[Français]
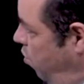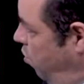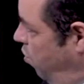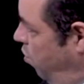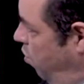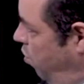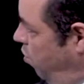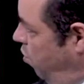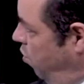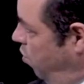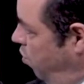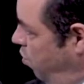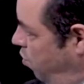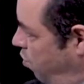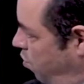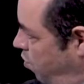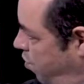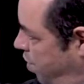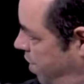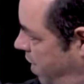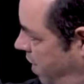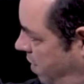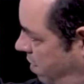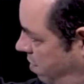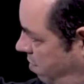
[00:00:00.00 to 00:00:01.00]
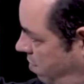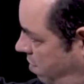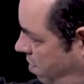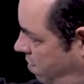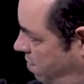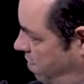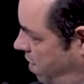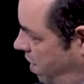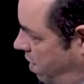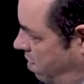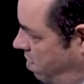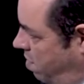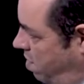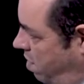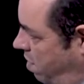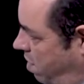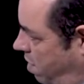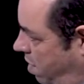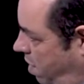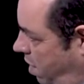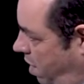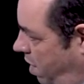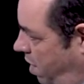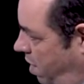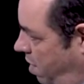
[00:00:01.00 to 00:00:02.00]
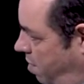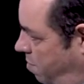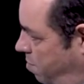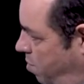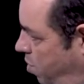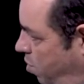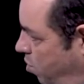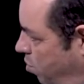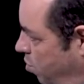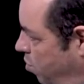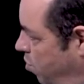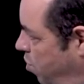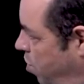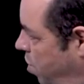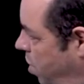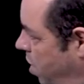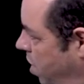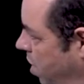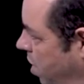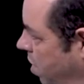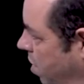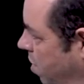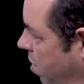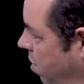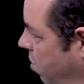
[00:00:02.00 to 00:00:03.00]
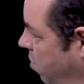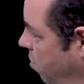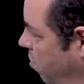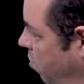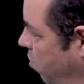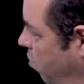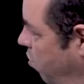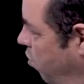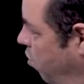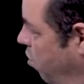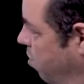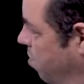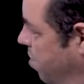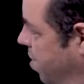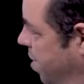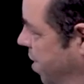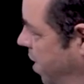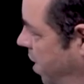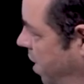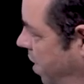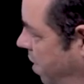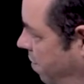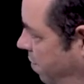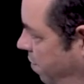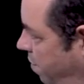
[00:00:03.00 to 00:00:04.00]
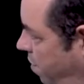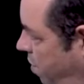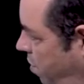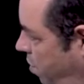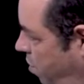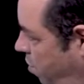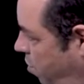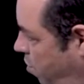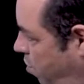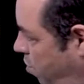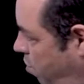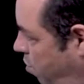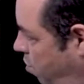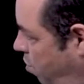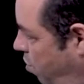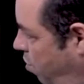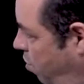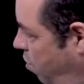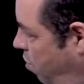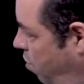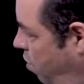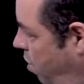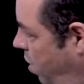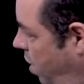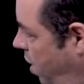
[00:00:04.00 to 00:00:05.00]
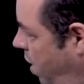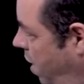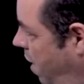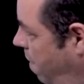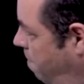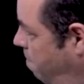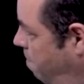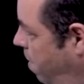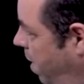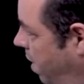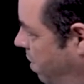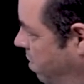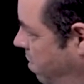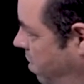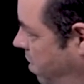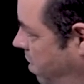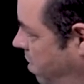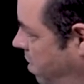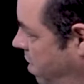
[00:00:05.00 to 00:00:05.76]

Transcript: de, de cette diversité biologique, on observe que la partie